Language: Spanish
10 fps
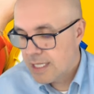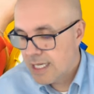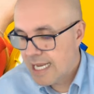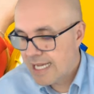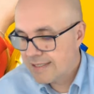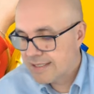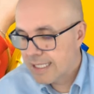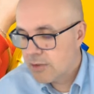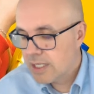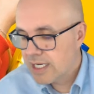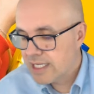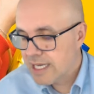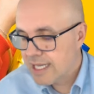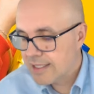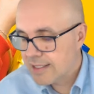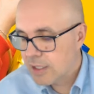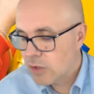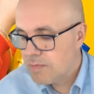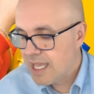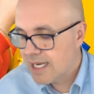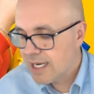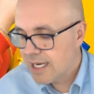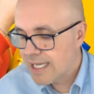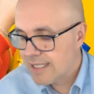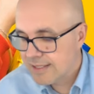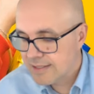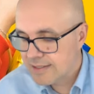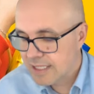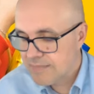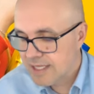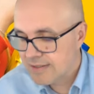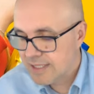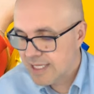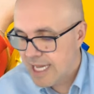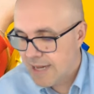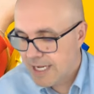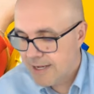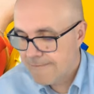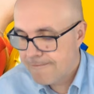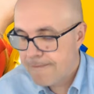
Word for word: La singularidad de los bienes raíces también se llama